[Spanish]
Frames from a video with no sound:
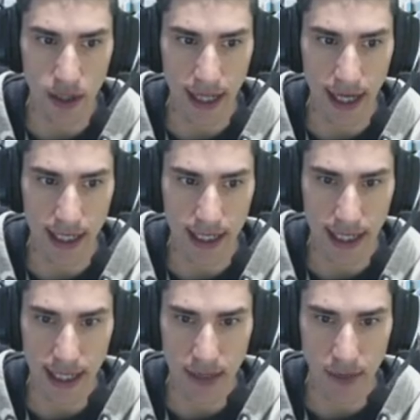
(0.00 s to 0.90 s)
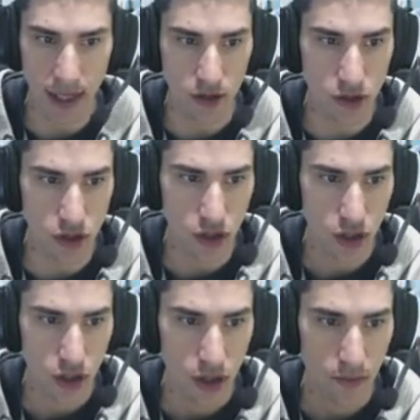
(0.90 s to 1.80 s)
que tengas en las manos,
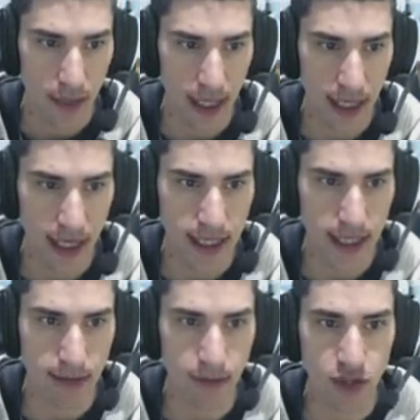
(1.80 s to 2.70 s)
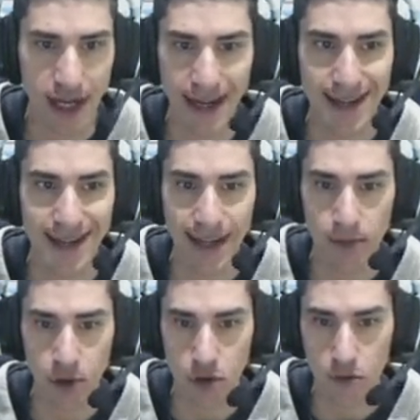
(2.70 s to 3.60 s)
¿vale? Y a ti te vamos a reiniciar
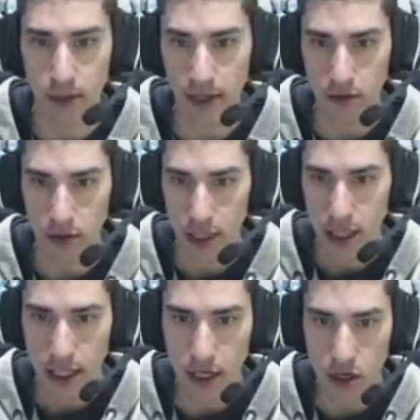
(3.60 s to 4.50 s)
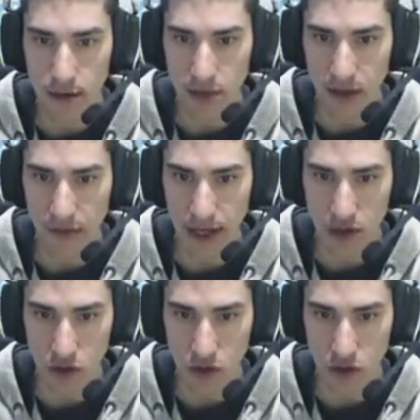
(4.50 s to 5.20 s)
por completo. Y lo que vamos a hacer es lo